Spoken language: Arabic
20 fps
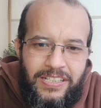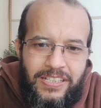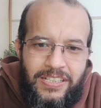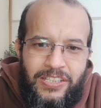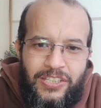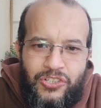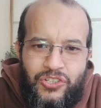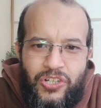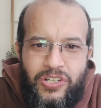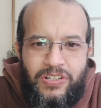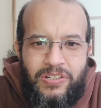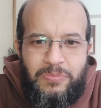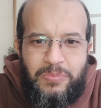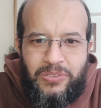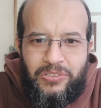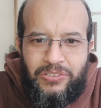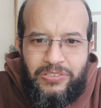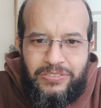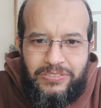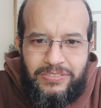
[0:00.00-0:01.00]
هي شهر
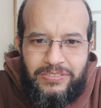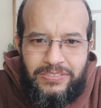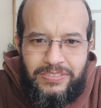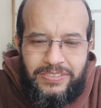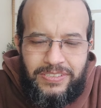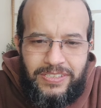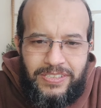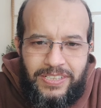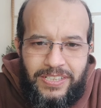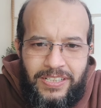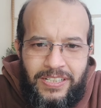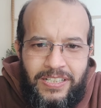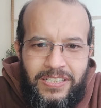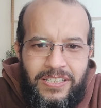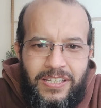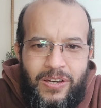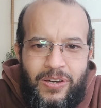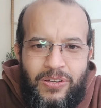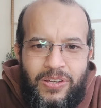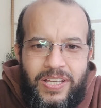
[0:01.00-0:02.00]
رمضان
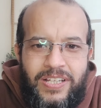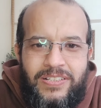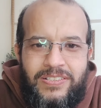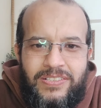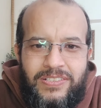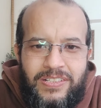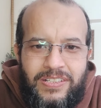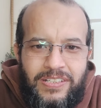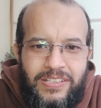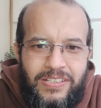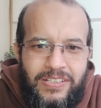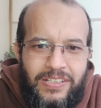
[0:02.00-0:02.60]
لأنه ليس